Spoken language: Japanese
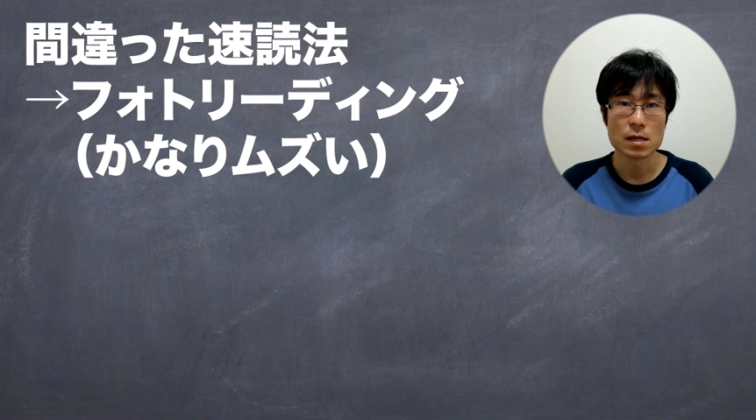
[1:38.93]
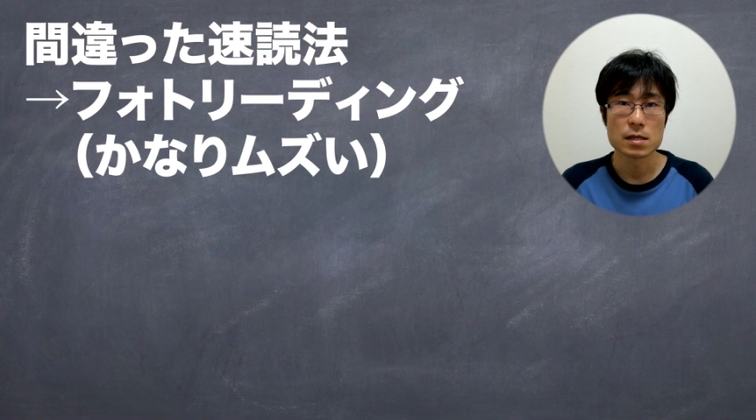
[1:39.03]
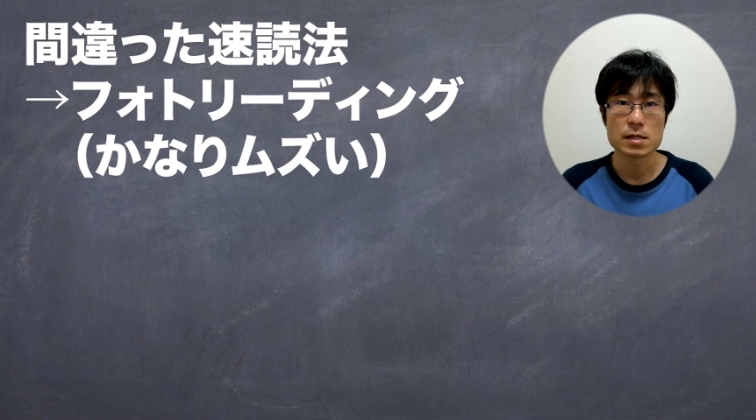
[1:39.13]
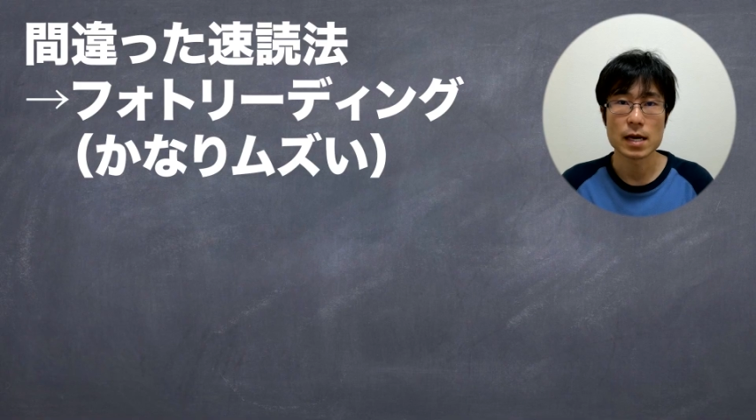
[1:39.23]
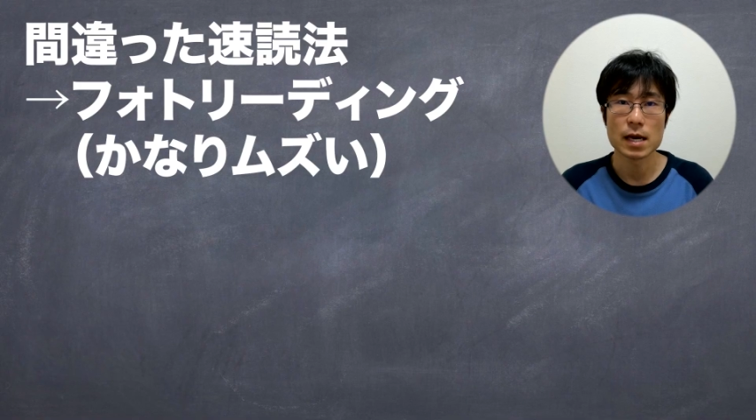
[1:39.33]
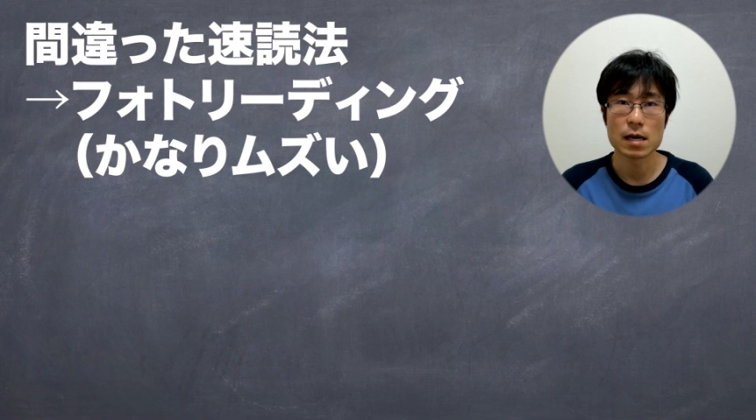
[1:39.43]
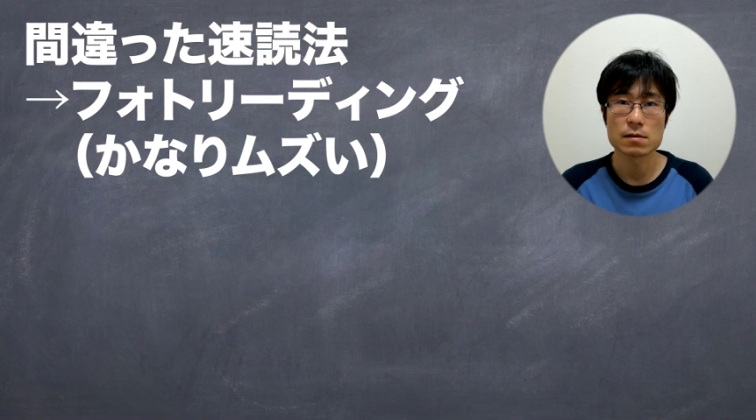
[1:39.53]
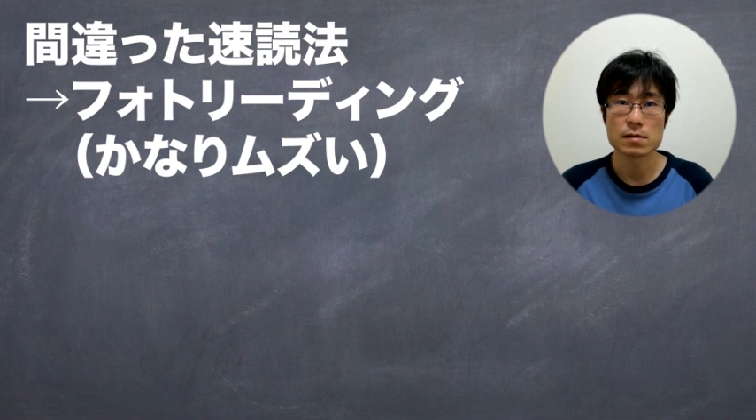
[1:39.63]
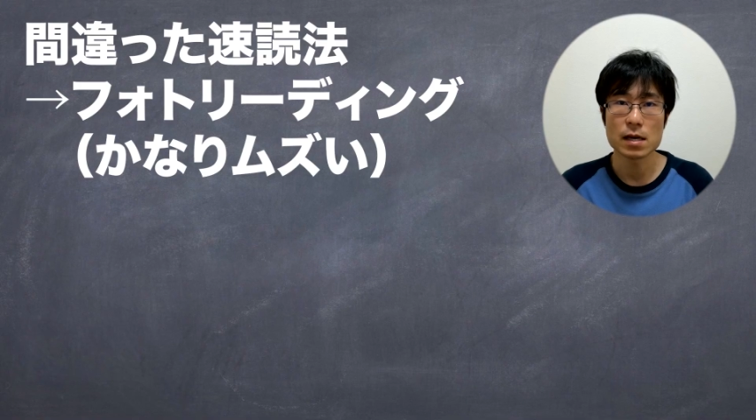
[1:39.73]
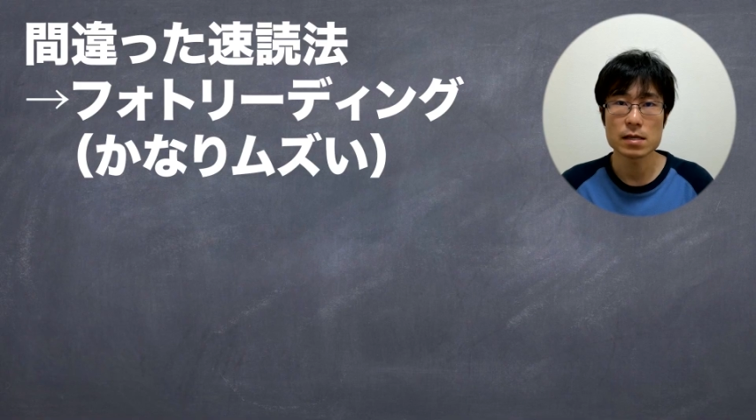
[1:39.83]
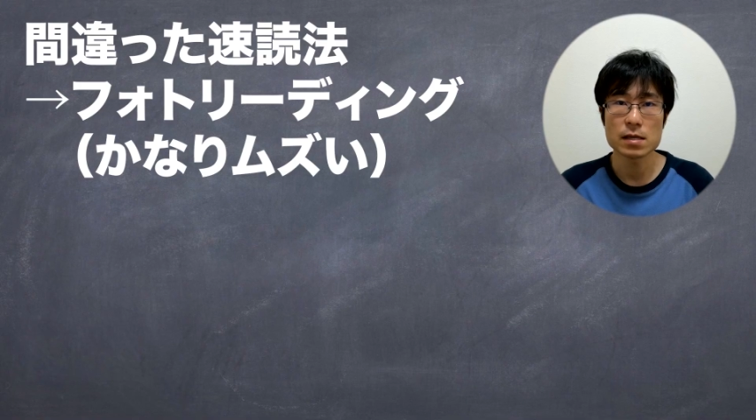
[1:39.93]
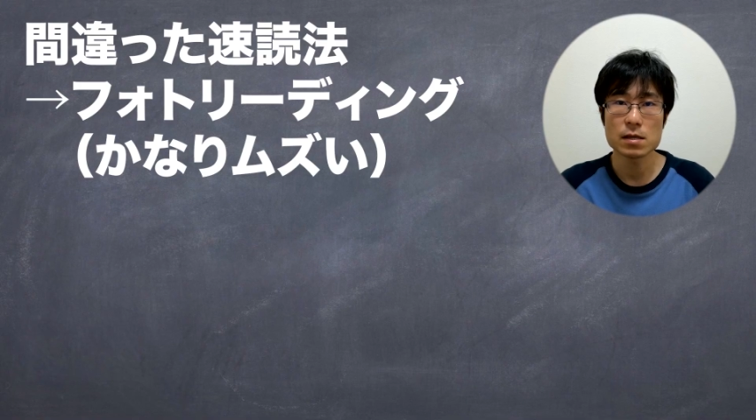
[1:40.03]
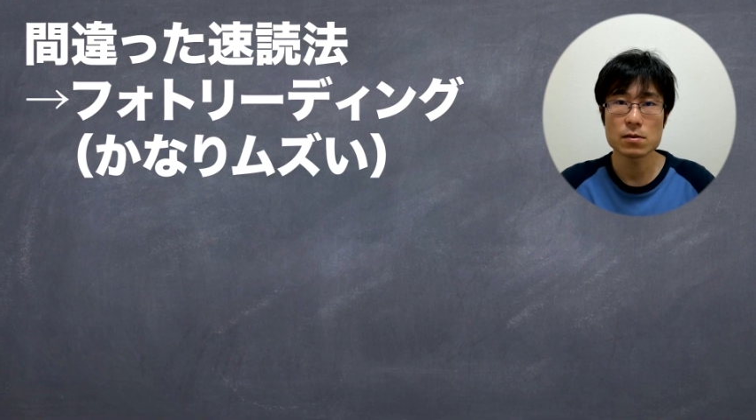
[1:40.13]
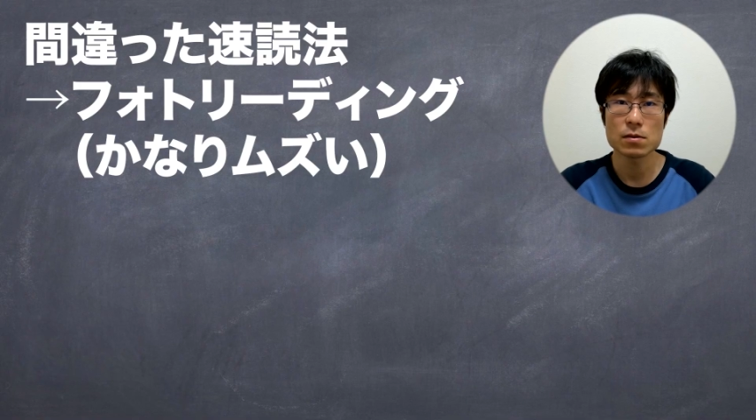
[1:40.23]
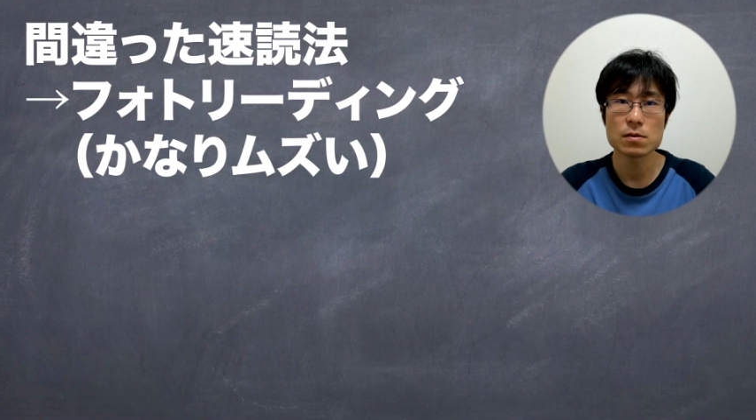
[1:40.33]
じゃあ具体的
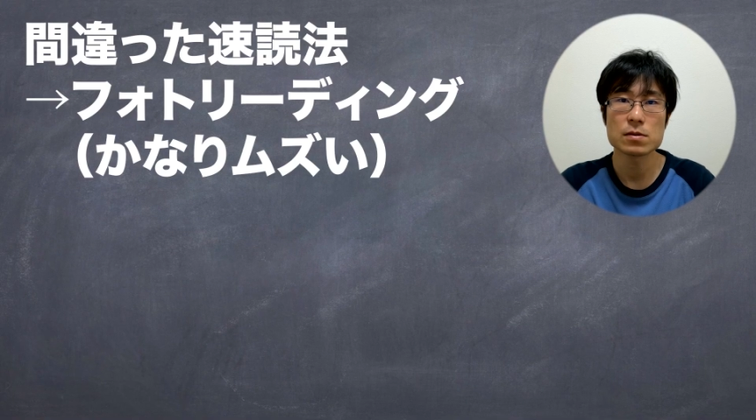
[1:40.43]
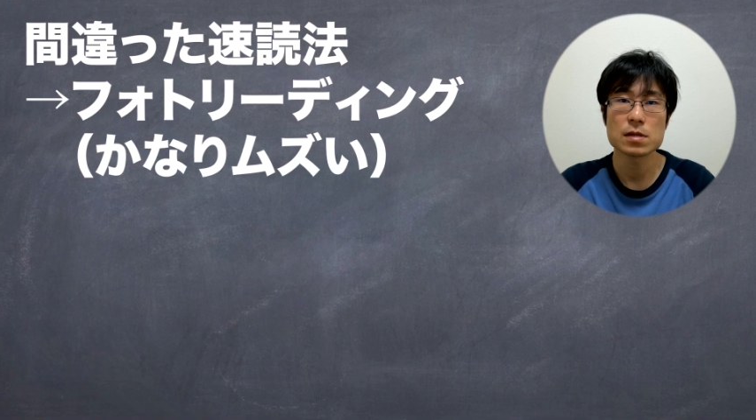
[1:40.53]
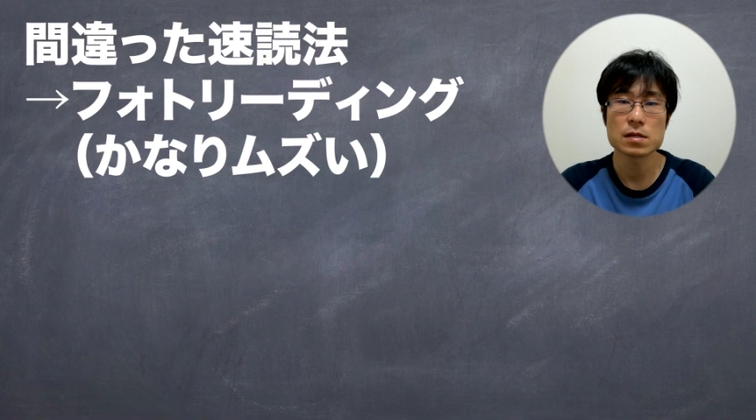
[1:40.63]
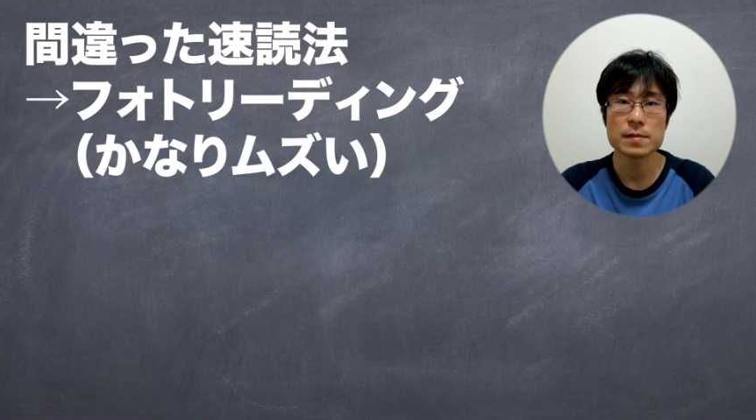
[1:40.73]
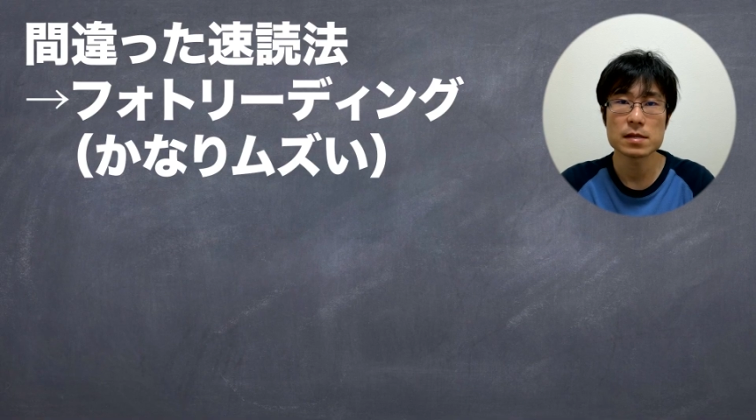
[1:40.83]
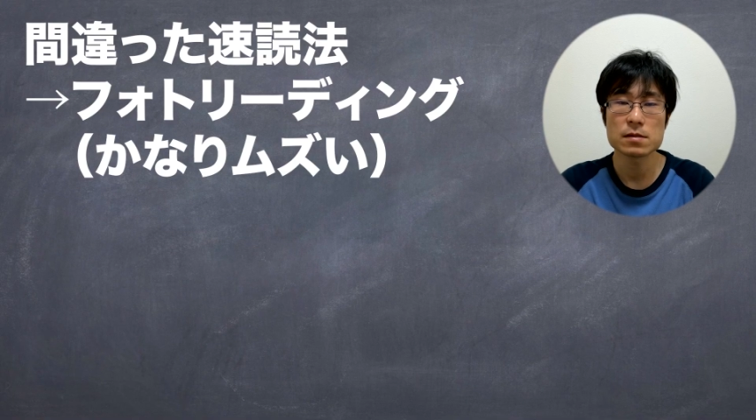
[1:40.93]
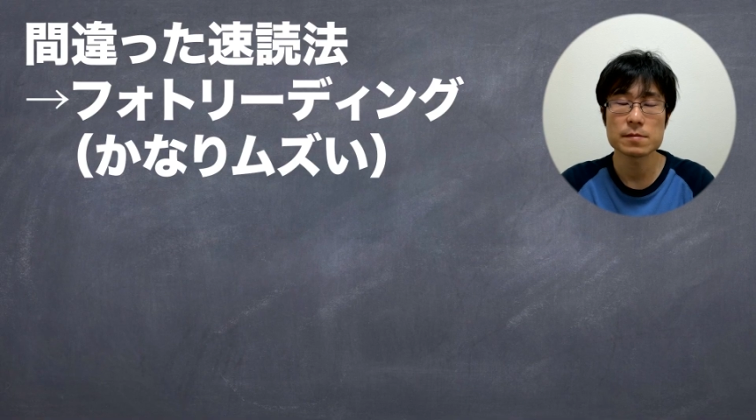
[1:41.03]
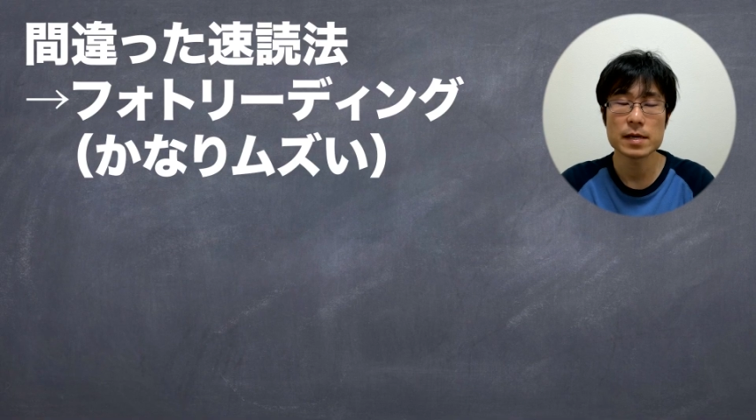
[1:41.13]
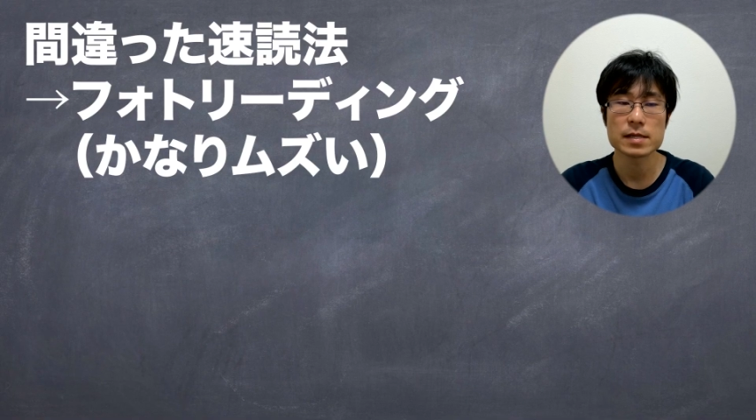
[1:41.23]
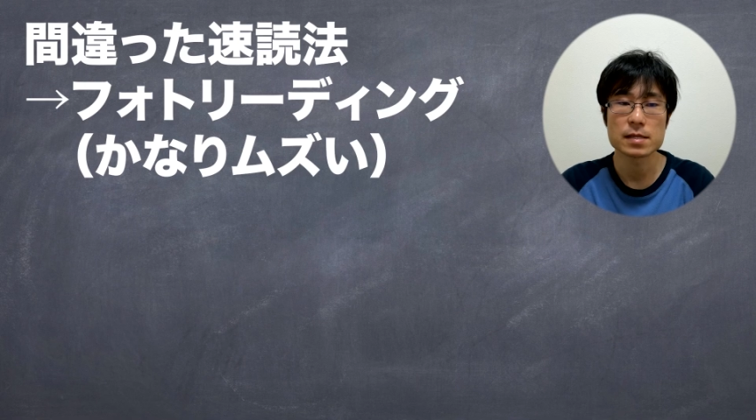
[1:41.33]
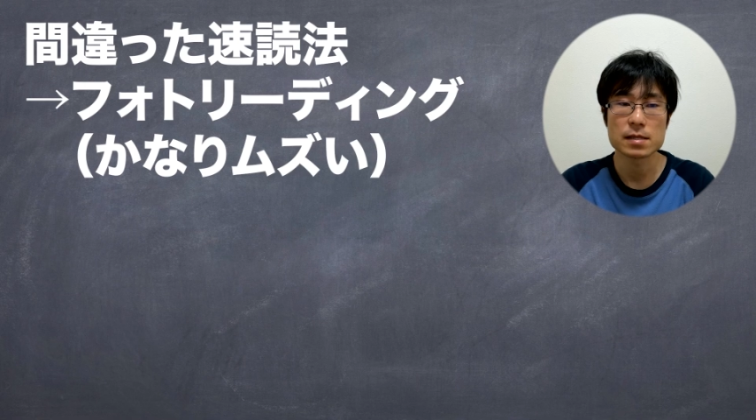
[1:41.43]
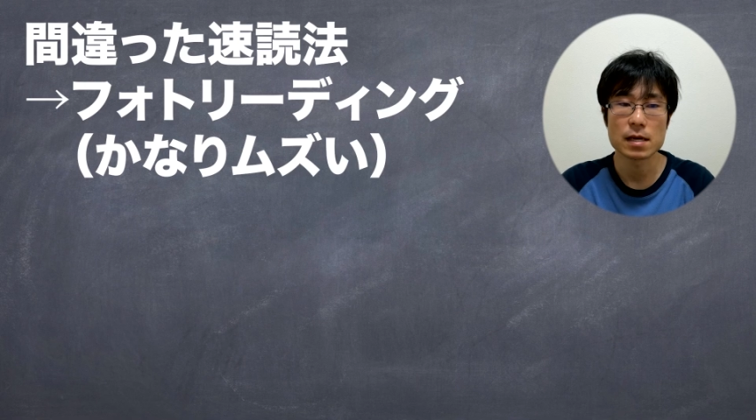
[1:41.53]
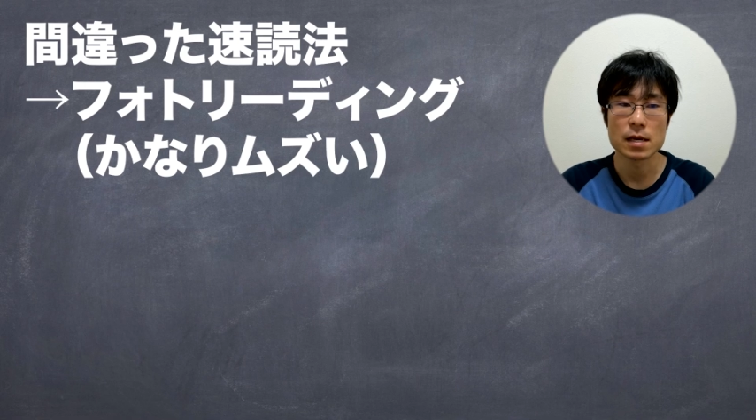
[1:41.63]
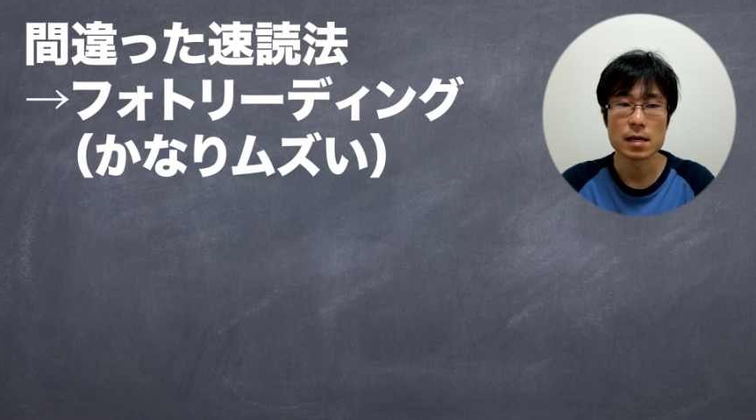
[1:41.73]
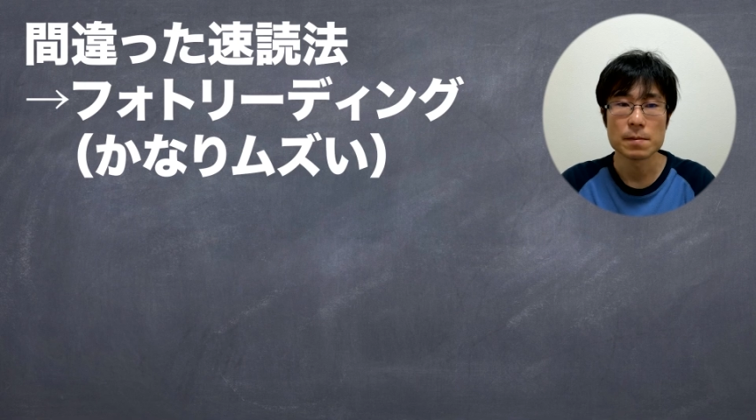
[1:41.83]
な方法を説明する前にです
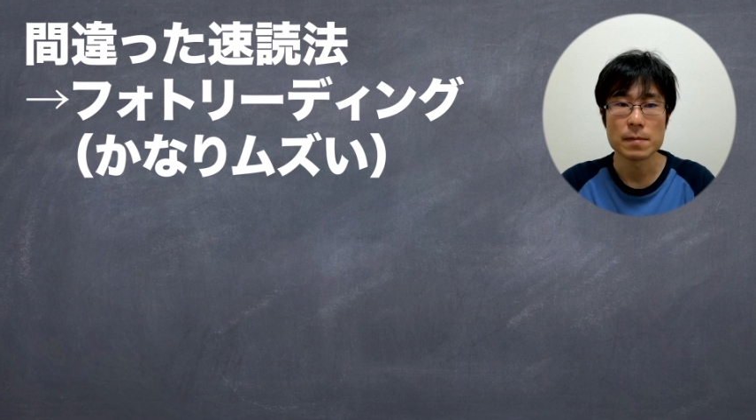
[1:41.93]
ね